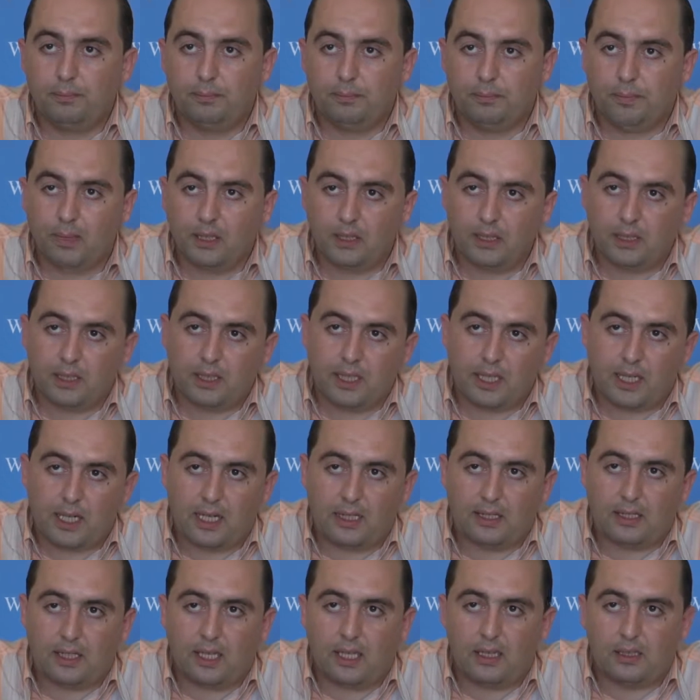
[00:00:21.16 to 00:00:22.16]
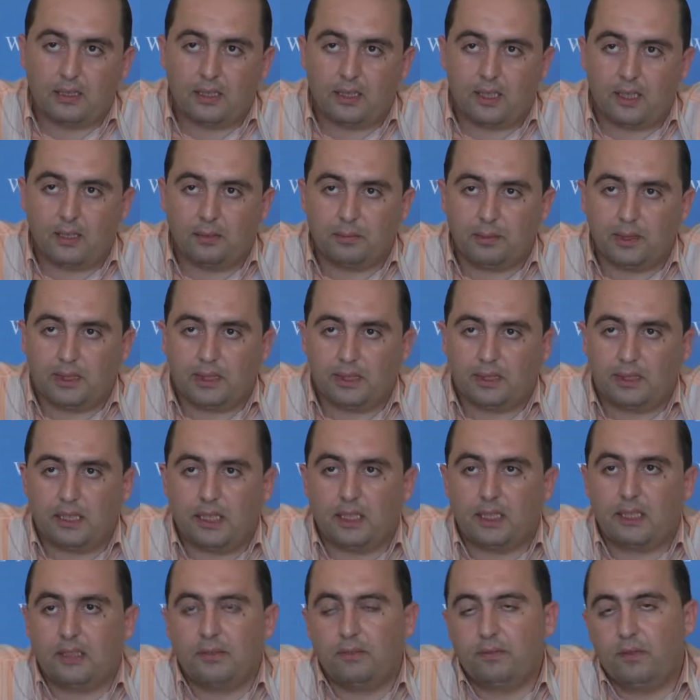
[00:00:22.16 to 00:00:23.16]
malı garanti altına almak
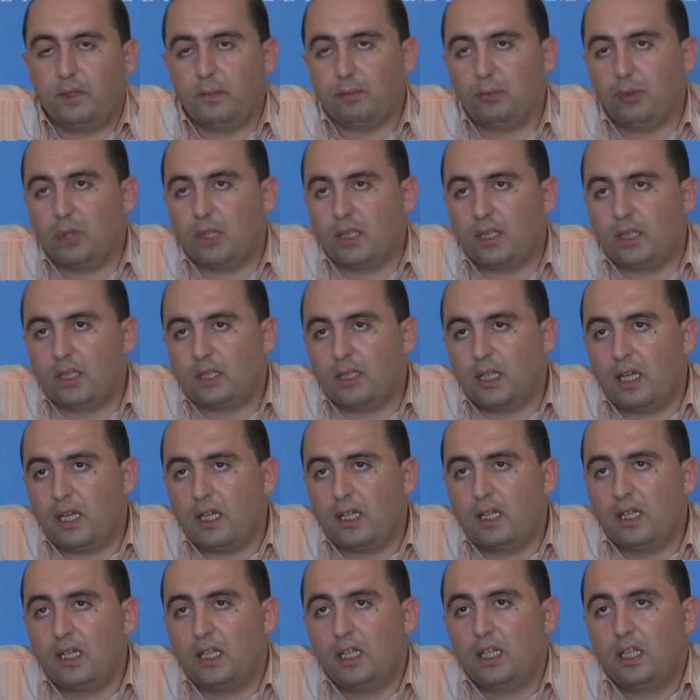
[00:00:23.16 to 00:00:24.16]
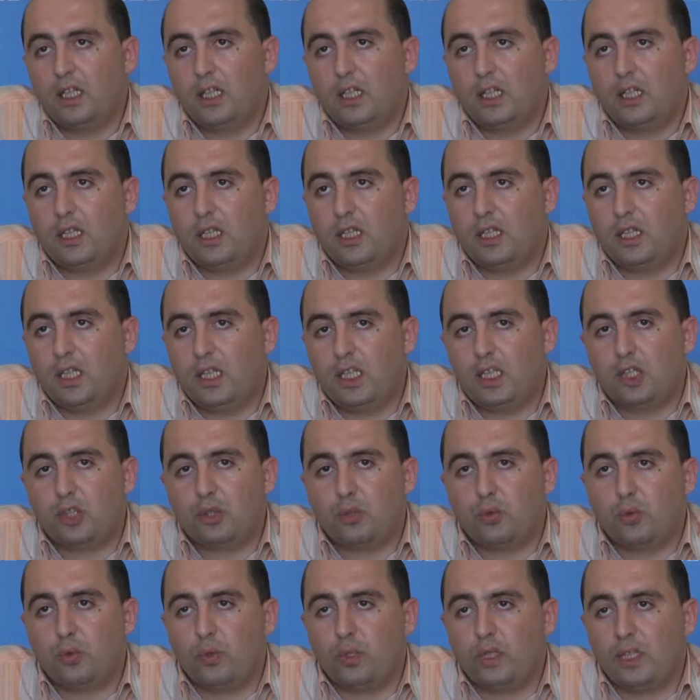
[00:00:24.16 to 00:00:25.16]
ister. Ve burada da e,
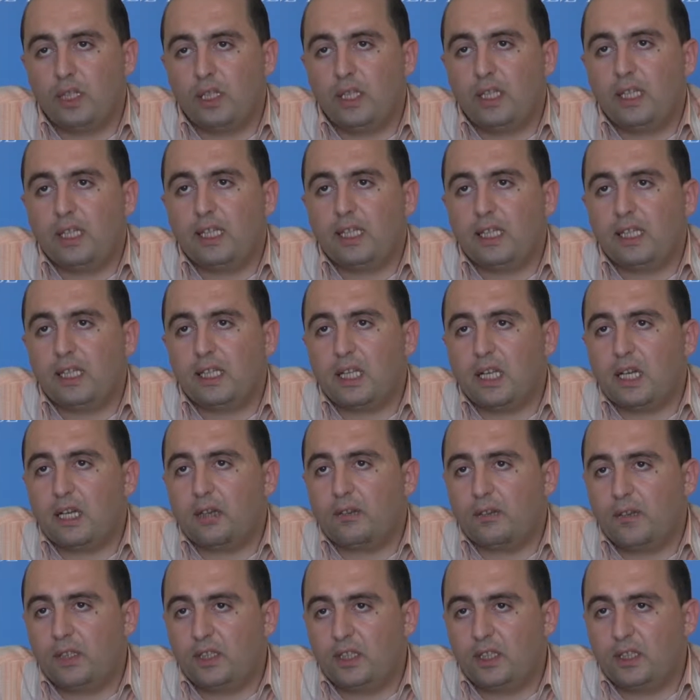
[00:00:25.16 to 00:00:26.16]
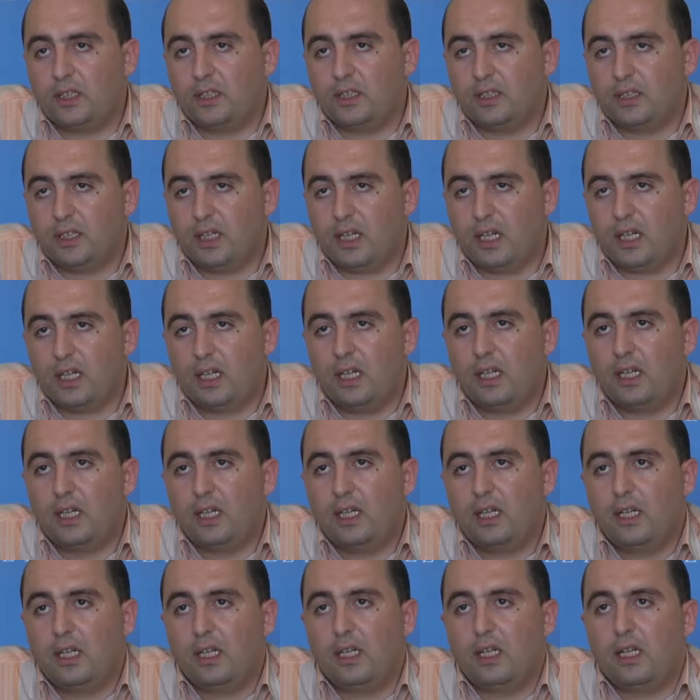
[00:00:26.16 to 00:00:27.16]
iş güveni iki taraf içinde
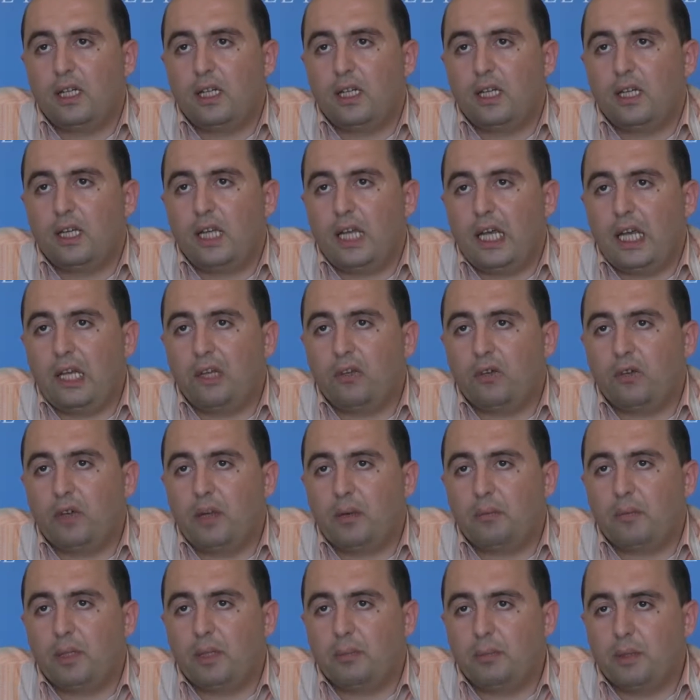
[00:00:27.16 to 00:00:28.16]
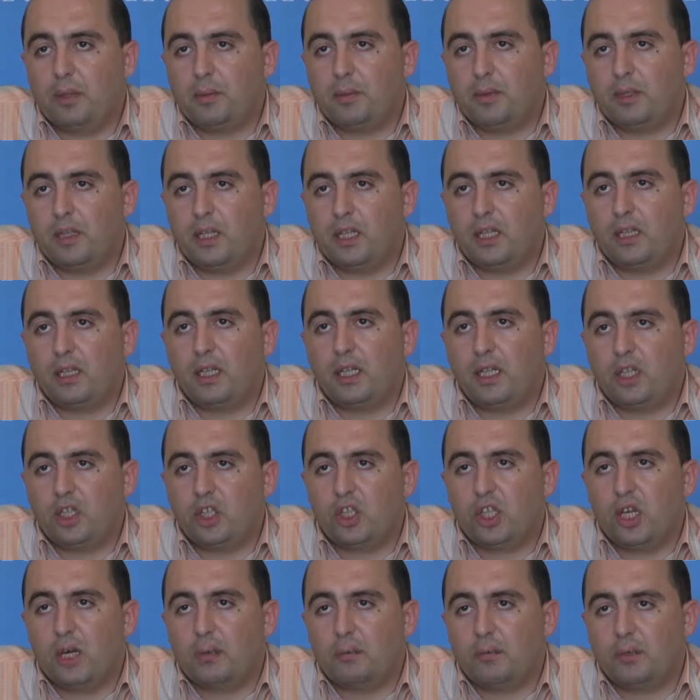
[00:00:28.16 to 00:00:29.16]
ee, en önemli birbirleriyle
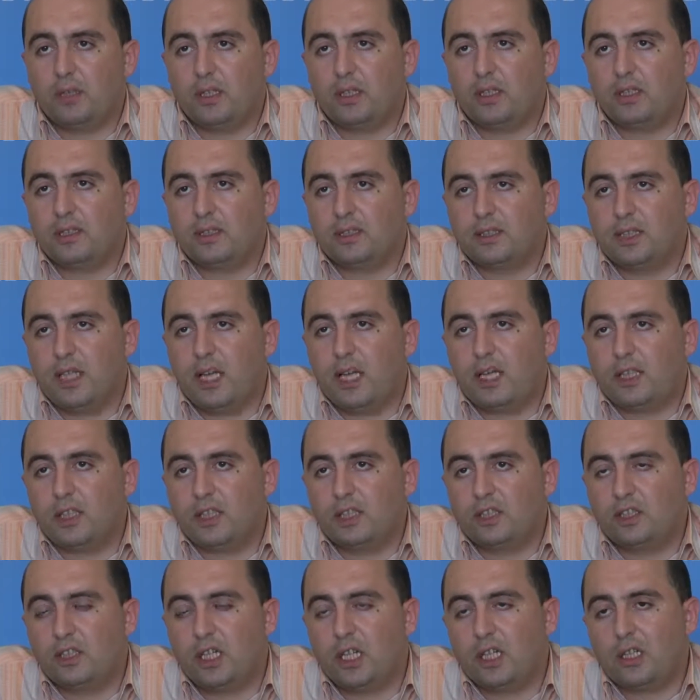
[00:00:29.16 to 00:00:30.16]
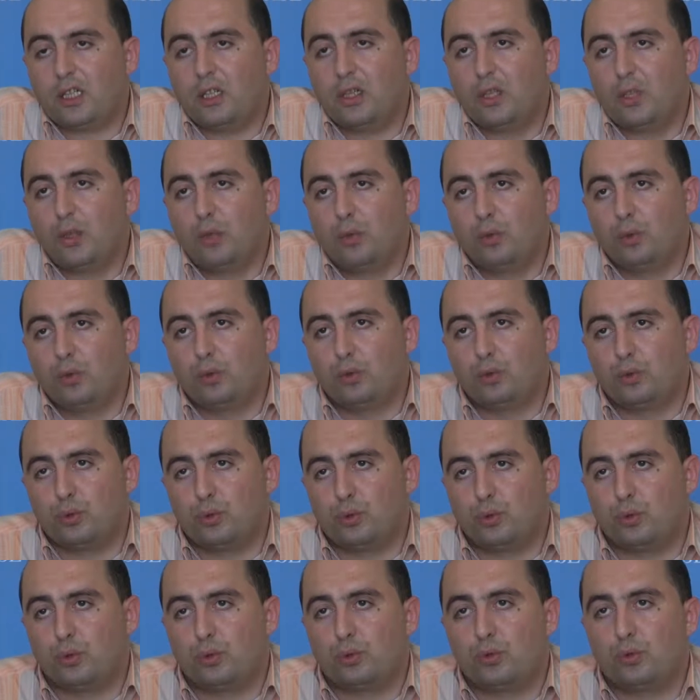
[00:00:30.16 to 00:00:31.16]
iş yapmalarını sağlayacak
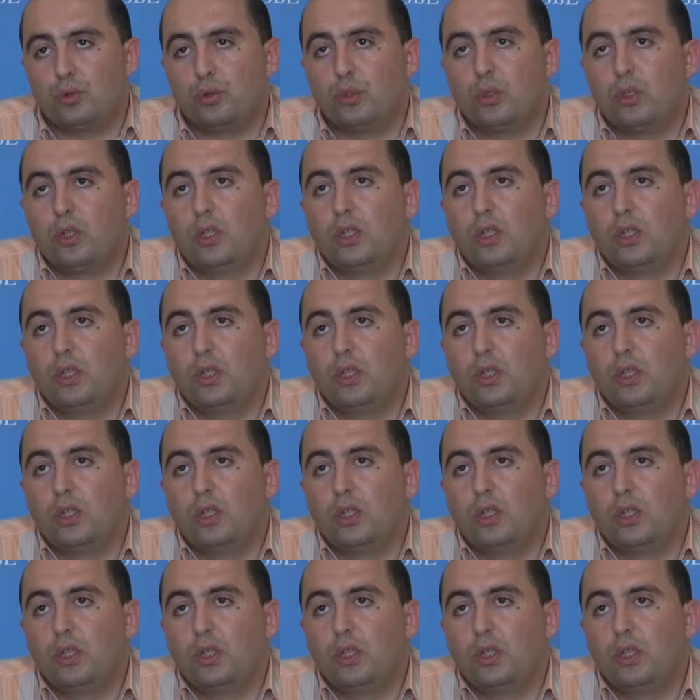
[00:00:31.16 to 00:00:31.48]
unsurdur.